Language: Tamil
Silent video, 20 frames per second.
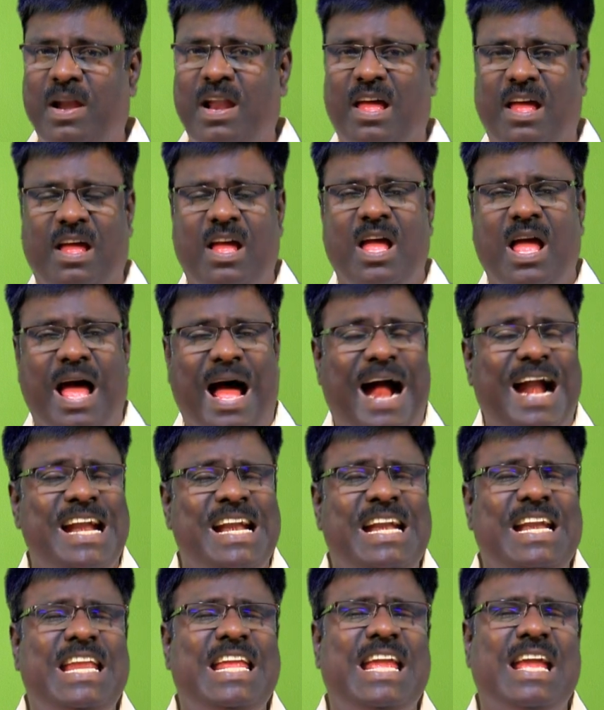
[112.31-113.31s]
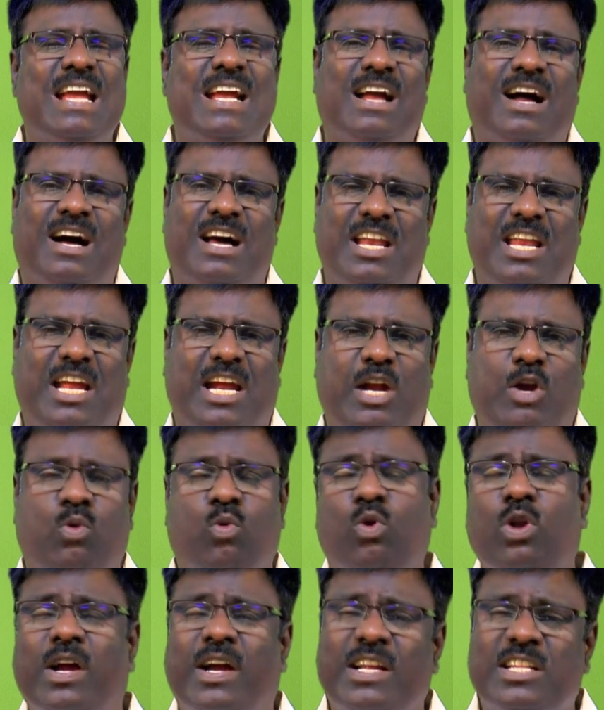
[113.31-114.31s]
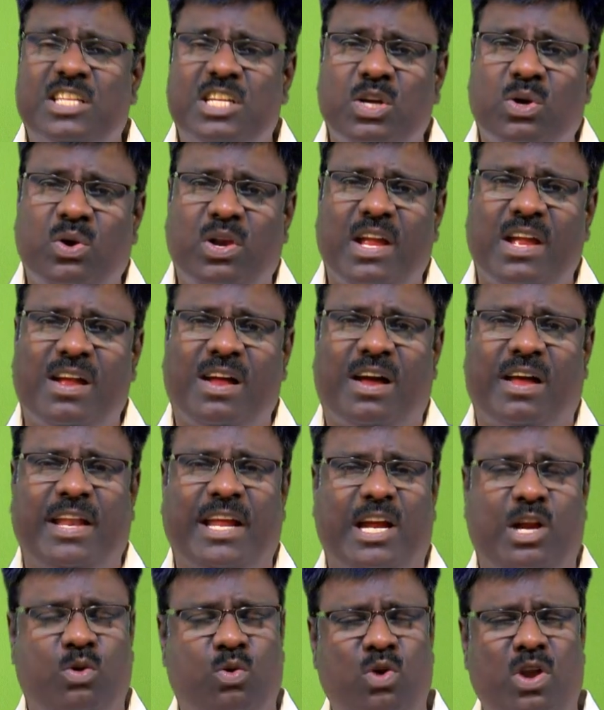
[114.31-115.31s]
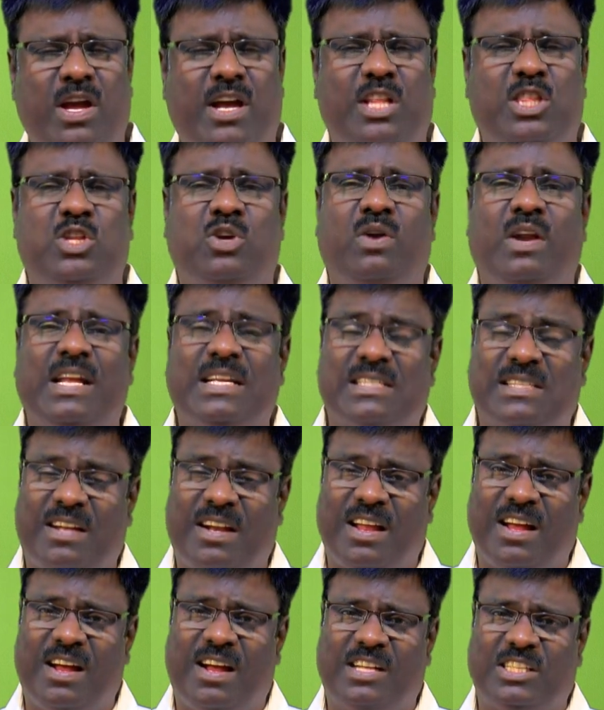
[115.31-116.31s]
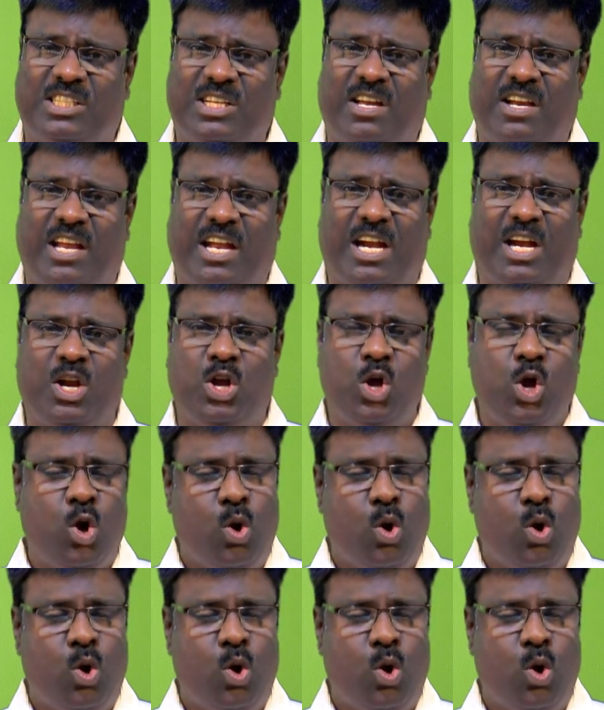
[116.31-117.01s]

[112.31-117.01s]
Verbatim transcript: பண்ணால் அந்நிய காரியங்கள் உலகத்துக்குரிய காரியங்கள் உலகத்துக்குரிய சடங்காச்சாரியங்கள்